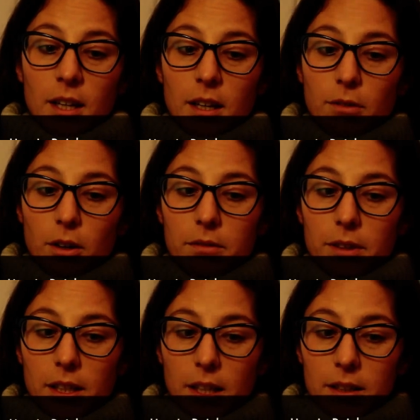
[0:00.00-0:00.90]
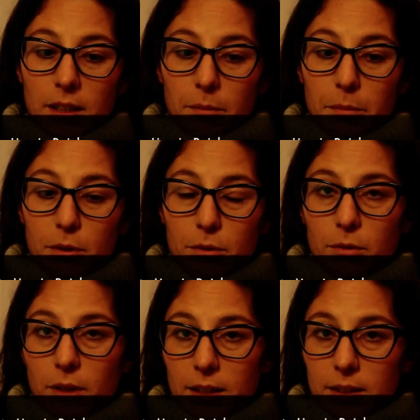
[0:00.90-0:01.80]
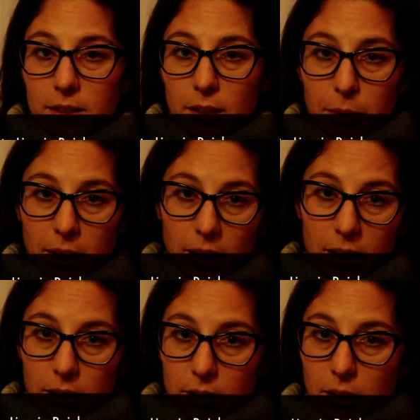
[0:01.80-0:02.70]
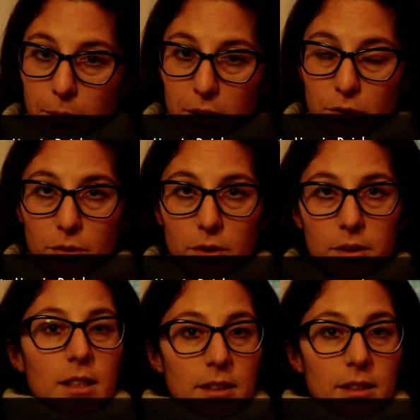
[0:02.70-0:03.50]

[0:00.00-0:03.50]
evolvere ai tempi e continuare a discriminare le persone.